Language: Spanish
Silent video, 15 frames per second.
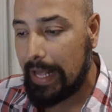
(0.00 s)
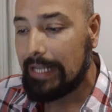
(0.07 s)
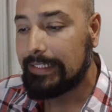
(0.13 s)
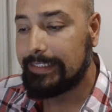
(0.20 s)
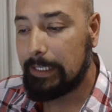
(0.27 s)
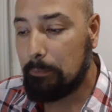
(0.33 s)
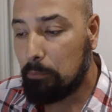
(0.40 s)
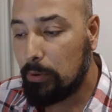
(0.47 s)

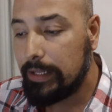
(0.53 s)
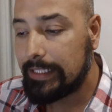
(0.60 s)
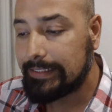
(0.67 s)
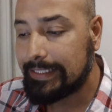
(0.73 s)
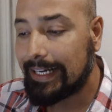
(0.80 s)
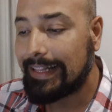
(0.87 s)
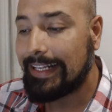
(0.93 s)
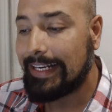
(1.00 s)
después de
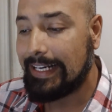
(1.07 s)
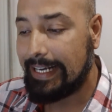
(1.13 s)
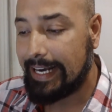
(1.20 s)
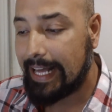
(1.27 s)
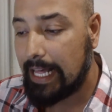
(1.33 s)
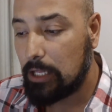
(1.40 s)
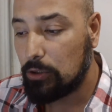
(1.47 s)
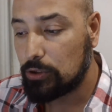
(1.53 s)
ser
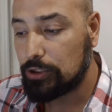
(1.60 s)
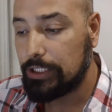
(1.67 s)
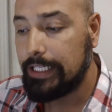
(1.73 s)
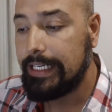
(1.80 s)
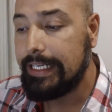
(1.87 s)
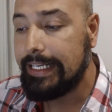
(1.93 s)
declarados y